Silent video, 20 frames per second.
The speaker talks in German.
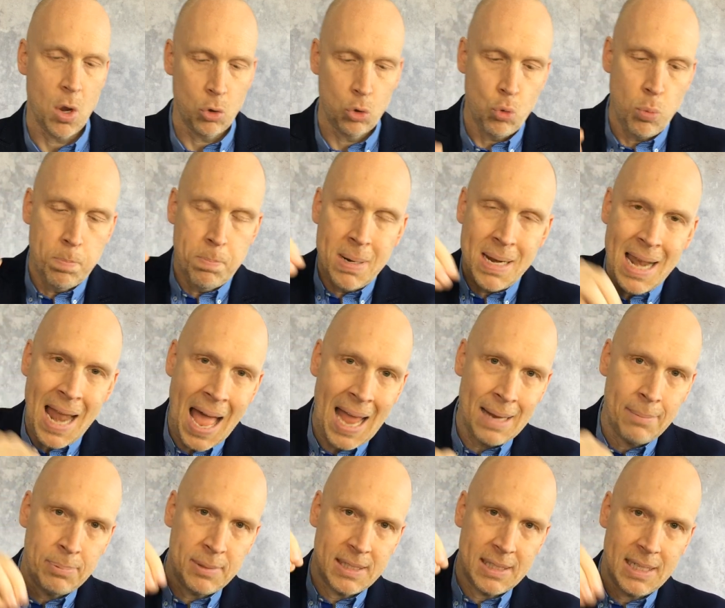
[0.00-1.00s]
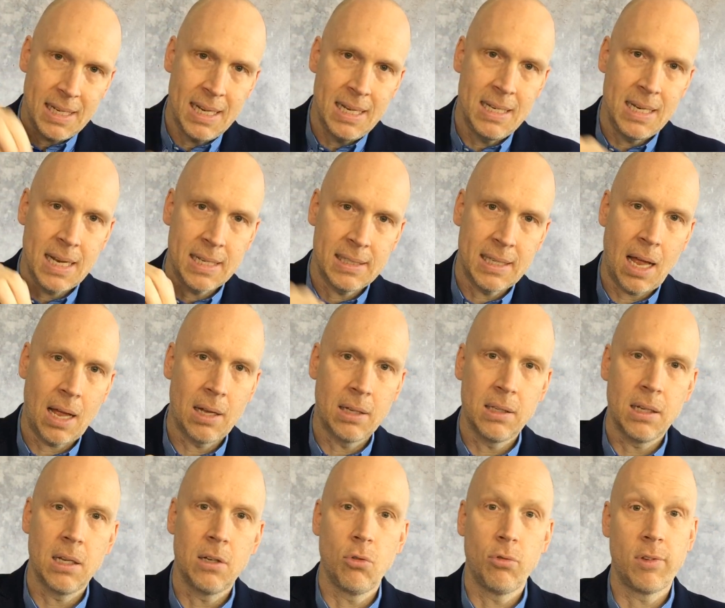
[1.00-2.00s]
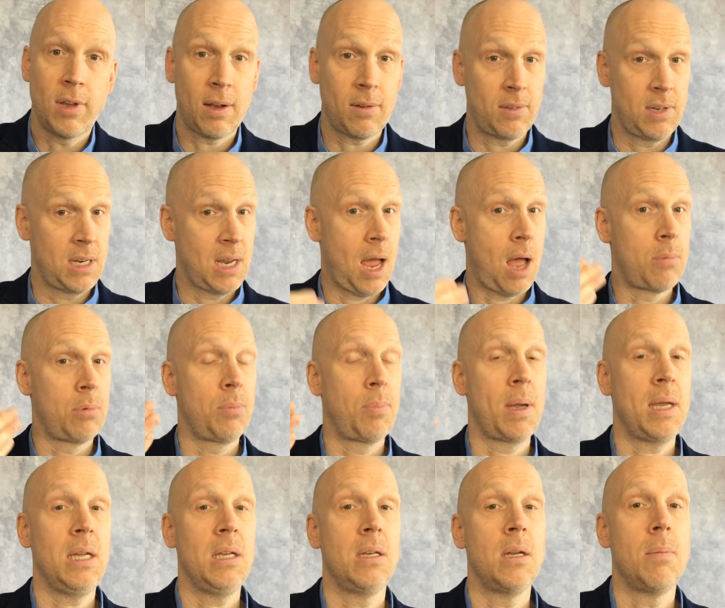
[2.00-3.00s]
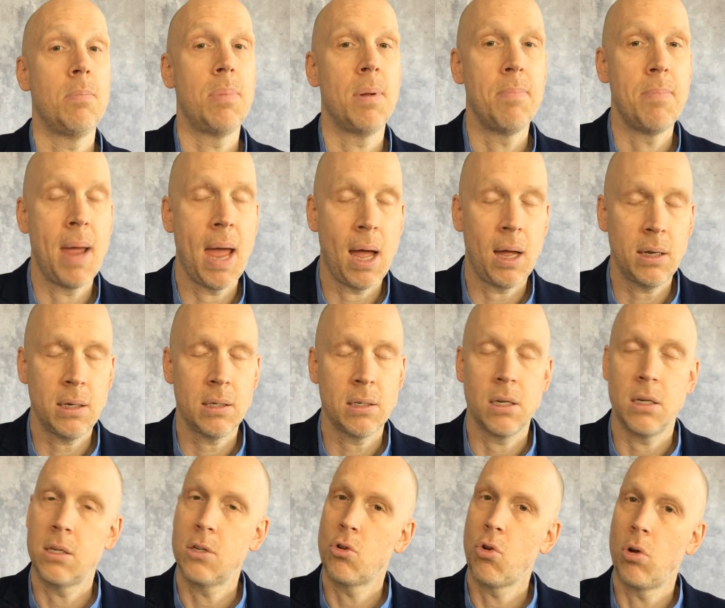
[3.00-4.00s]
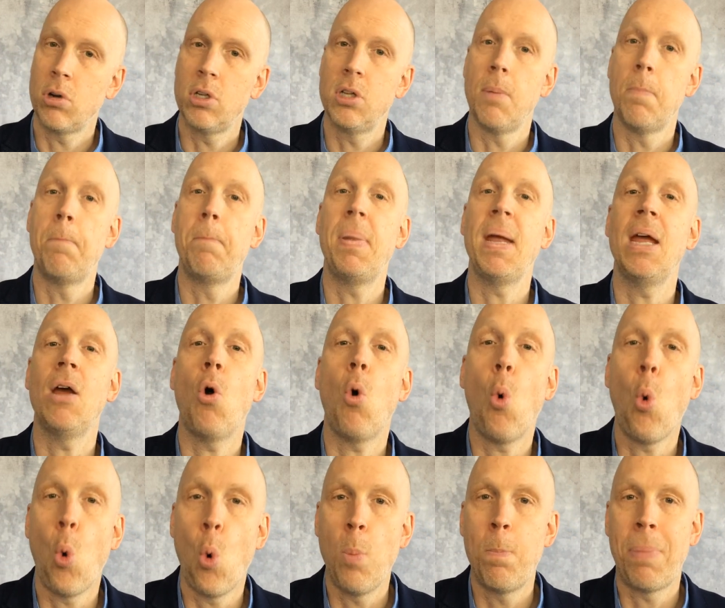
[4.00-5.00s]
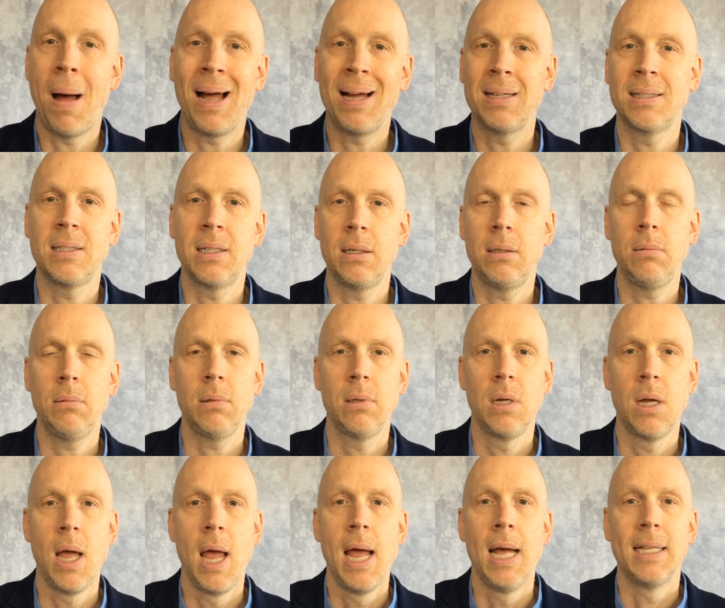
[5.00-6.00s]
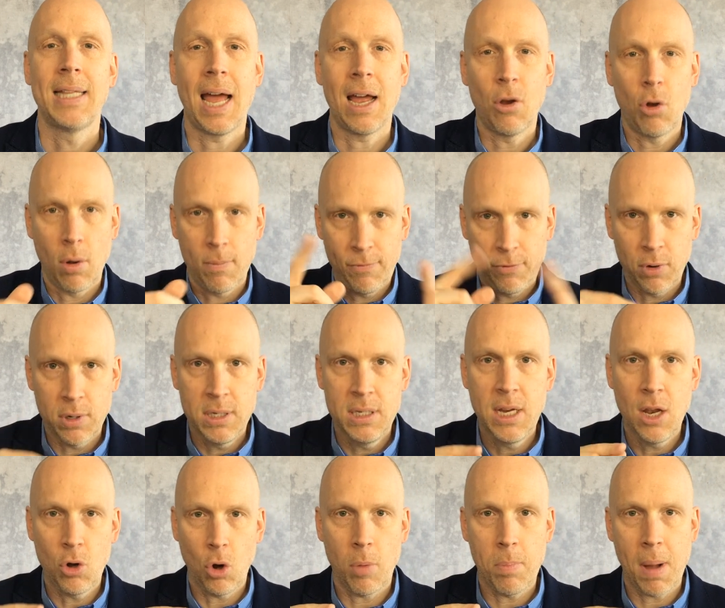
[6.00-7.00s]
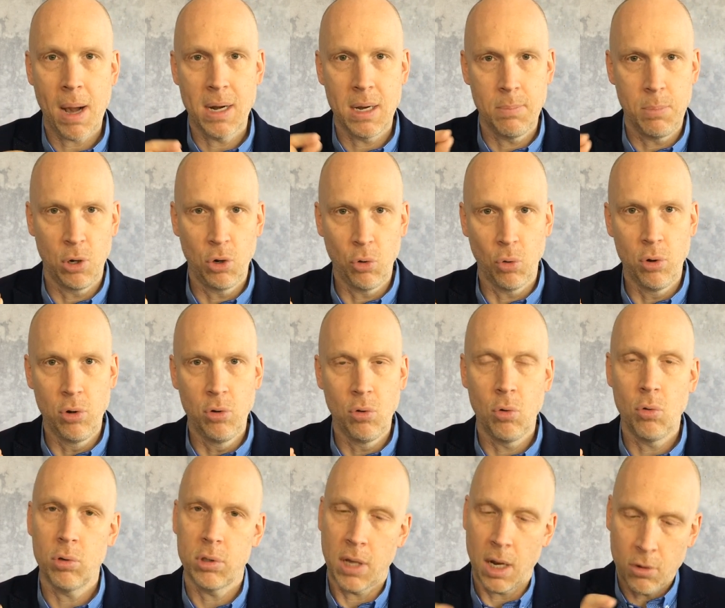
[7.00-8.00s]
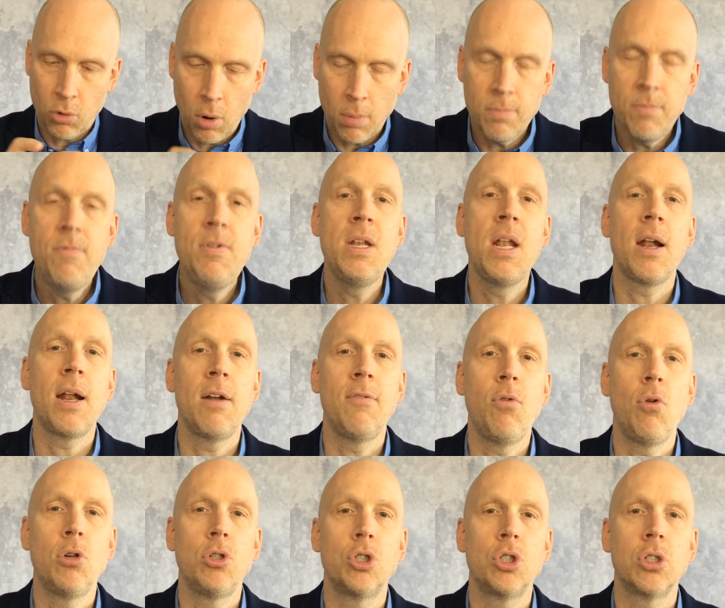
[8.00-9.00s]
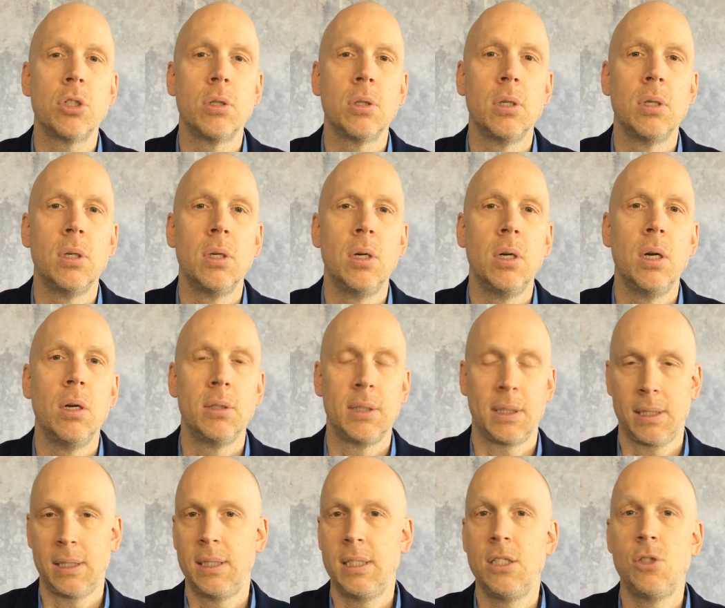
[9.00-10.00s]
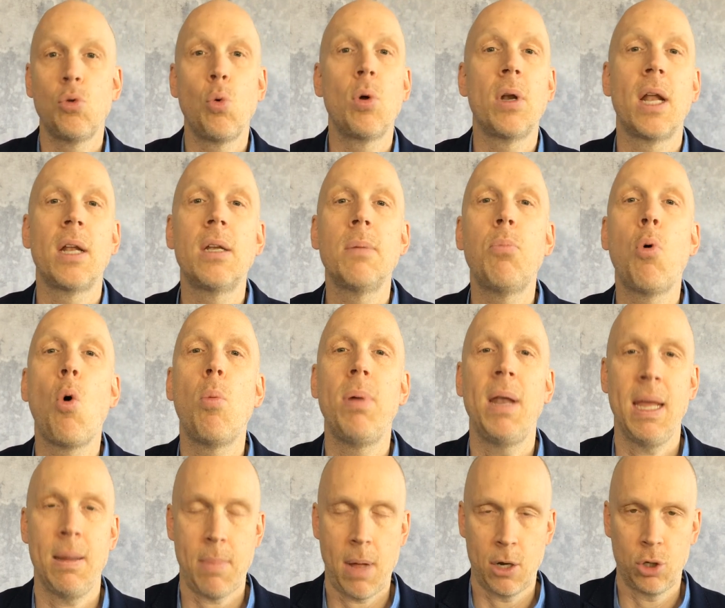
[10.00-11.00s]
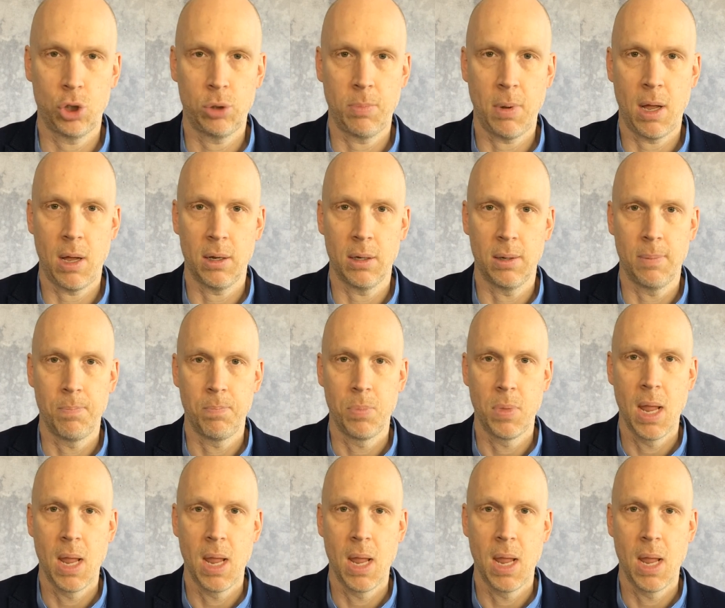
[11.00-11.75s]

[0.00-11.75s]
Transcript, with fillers: Du bleibst in der Sache drin. Du sagst, ich habe bei Ihnen bemerkt, ich konnte beobachten, dann kommt von dir nochmal eine Begründung und dann kommt wieder ein Wunsch. Und das ist die sogenannte Problemansprache.